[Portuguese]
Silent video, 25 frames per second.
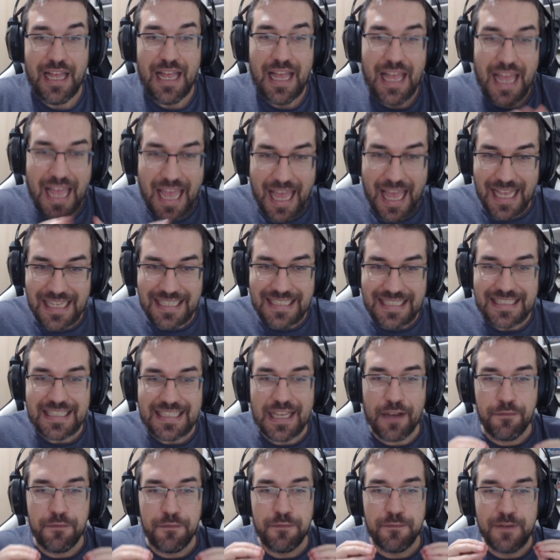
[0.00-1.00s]

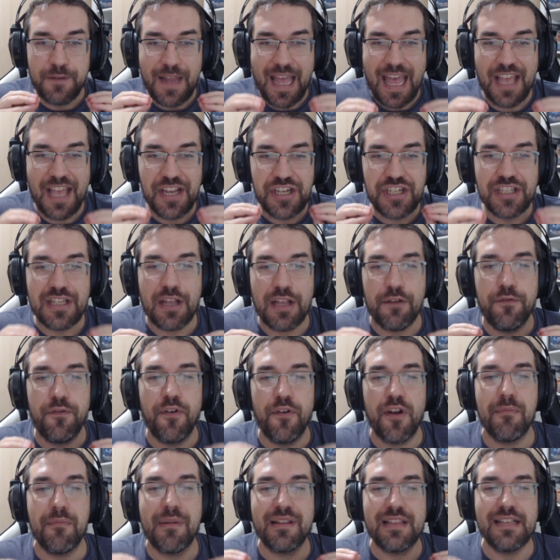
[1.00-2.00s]
Essa, esta
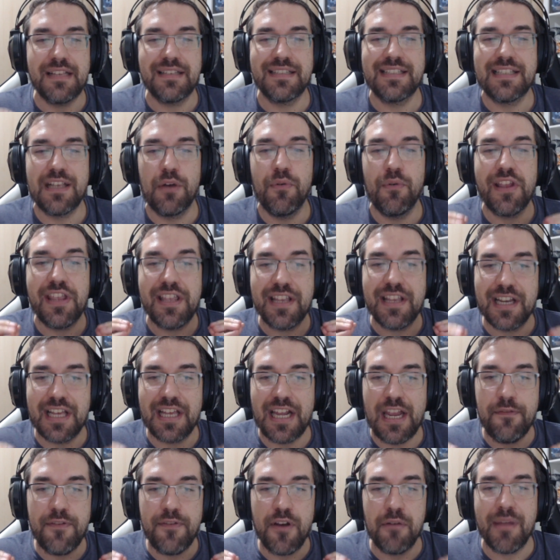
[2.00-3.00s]
foi uma decisão
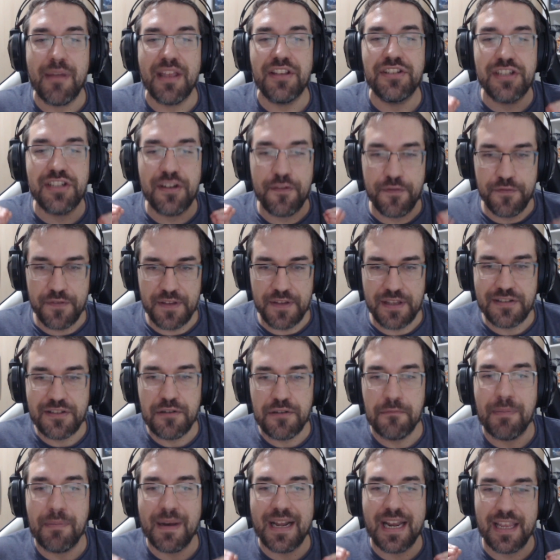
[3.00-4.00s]
incrivelmente
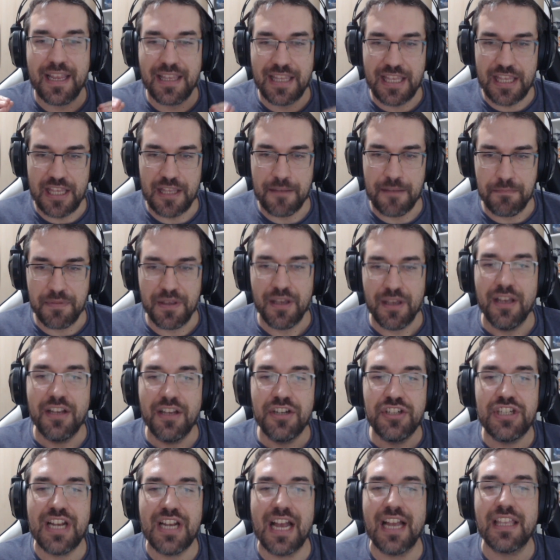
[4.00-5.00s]
difícil para a equipe,
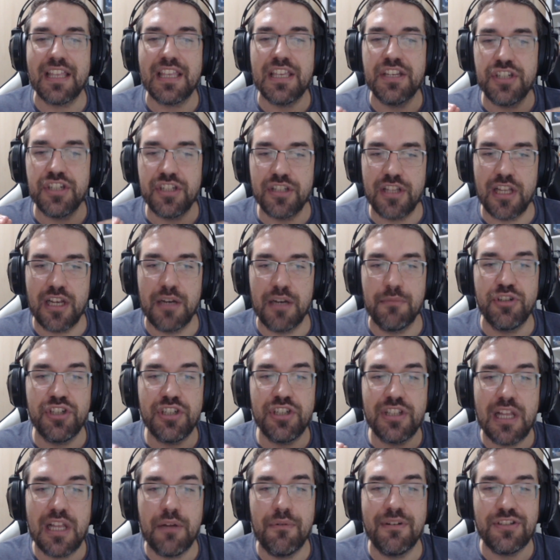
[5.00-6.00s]
já que estamos
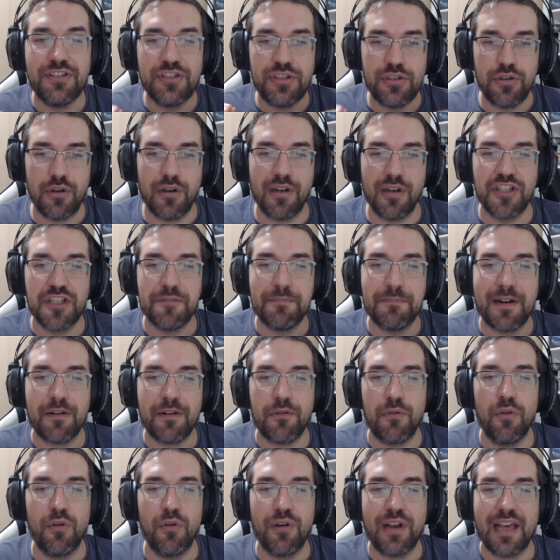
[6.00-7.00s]
tão ansiosos para
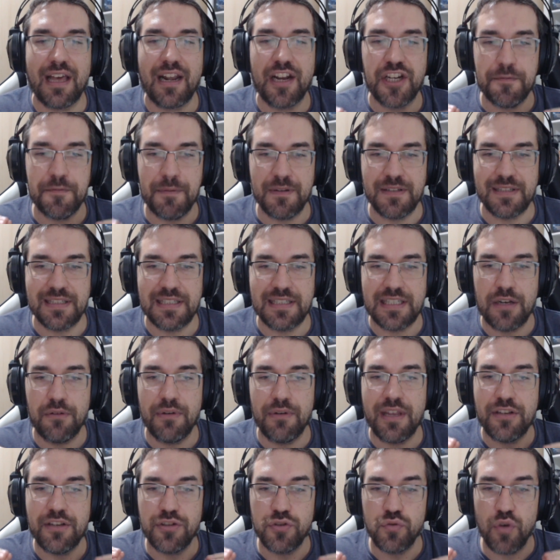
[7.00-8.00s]
colocar a
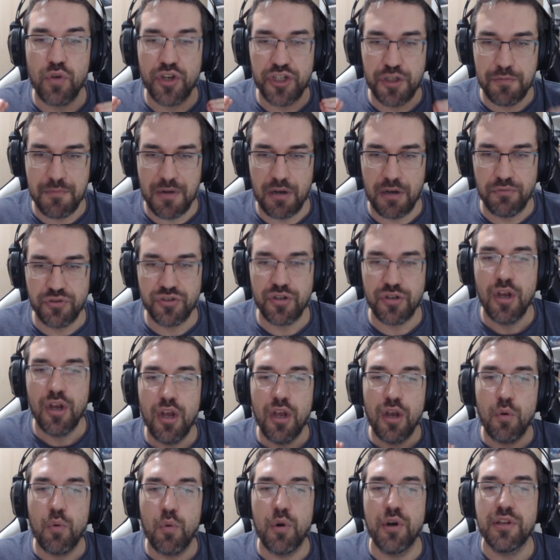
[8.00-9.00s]
expansão em suas mãos
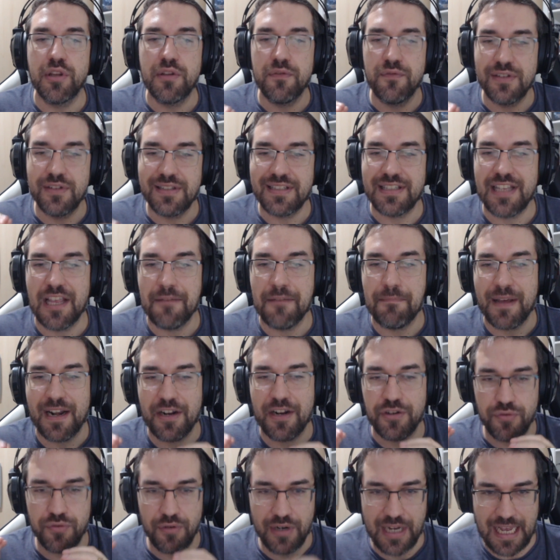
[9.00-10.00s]
quanto você para
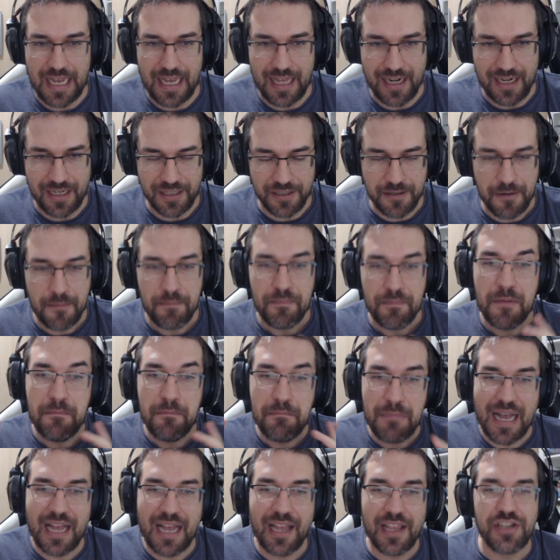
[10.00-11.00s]
jogá-las.
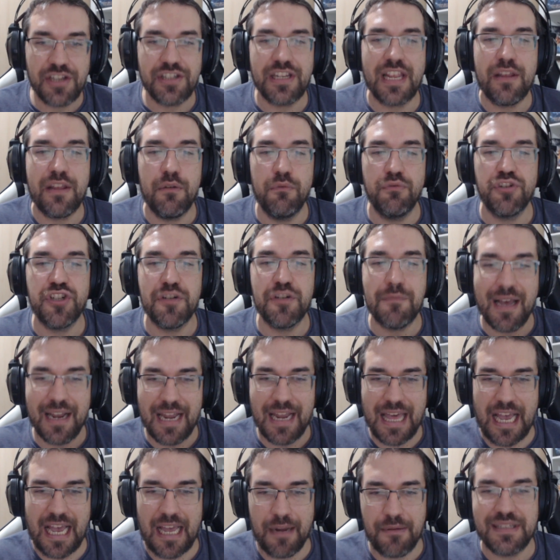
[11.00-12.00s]
Mas, em última
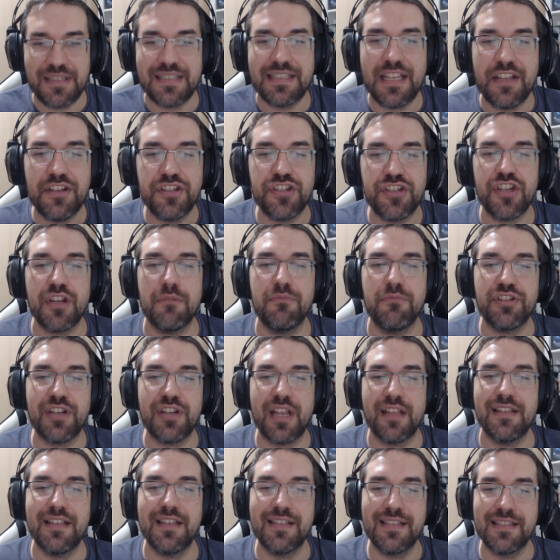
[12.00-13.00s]
análise, sentimos
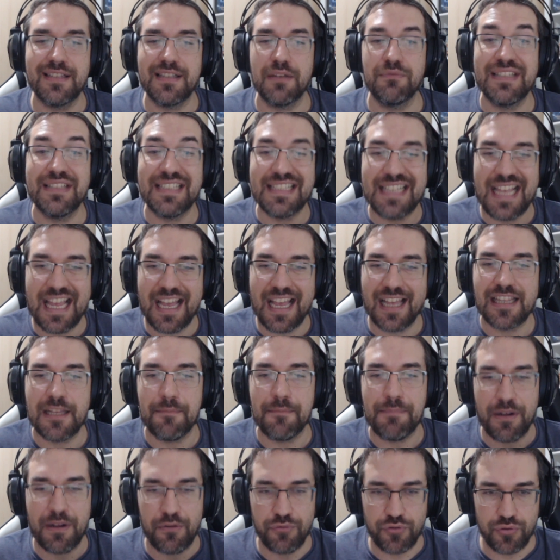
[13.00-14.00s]
que é a decisão certa
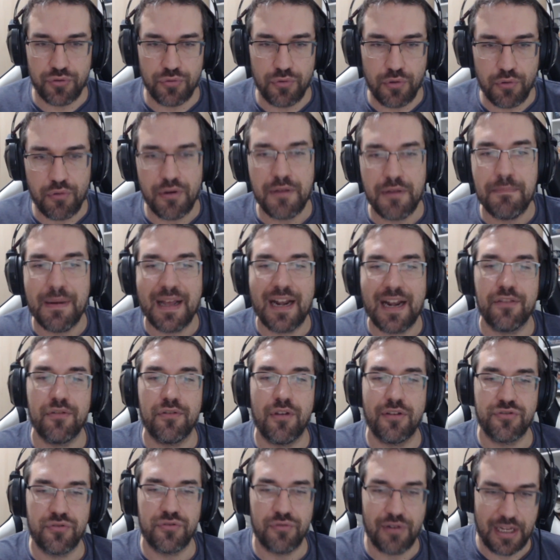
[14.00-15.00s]
para o jogo e para
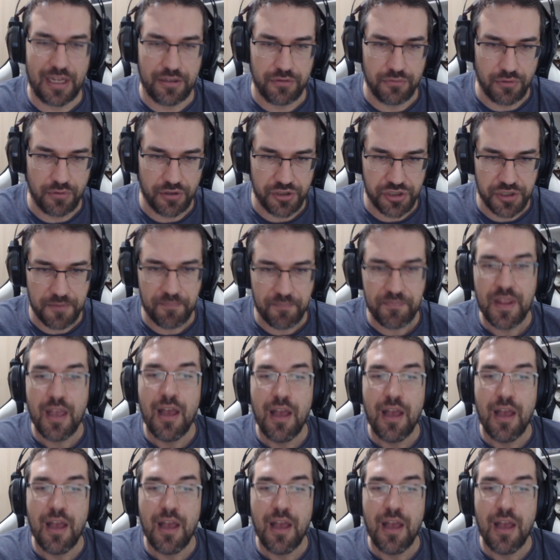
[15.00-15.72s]
nossos jogadores.